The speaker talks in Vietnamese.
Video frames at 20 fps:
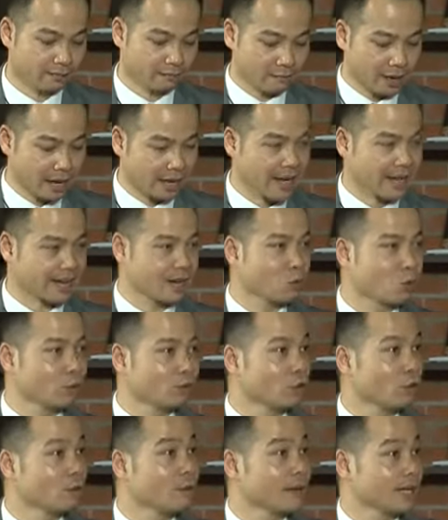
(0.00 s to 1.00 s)
mang lại cái nguồn
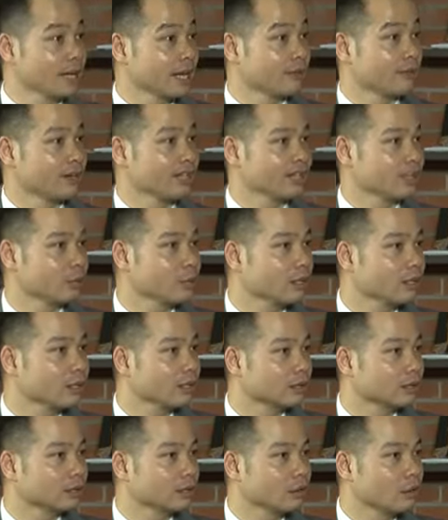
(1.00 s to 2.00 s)
vốn mà mình cần phải giải quyết
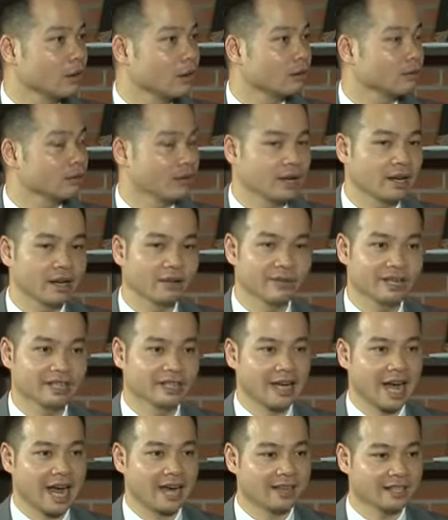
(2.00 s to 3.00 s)
được, đúng không? Và
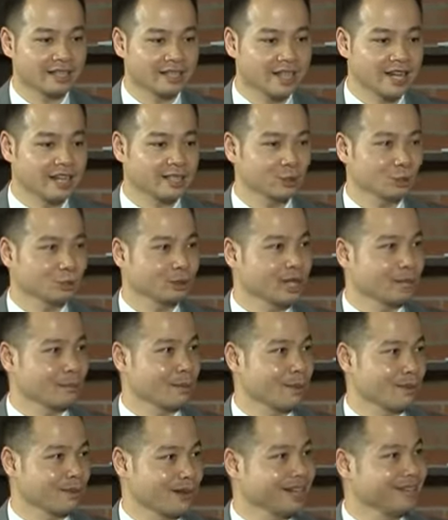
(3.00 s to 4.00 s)
trả được những cái số tiền mà
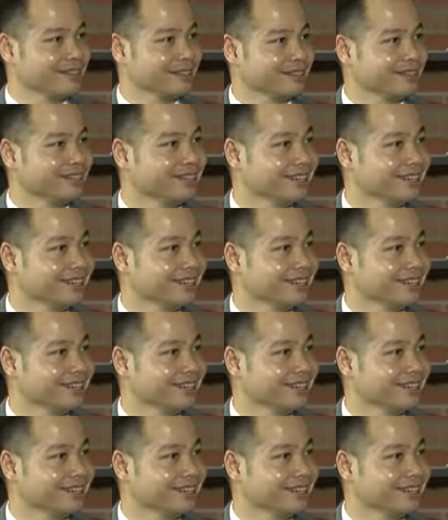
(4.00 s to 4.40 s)
mình phải đi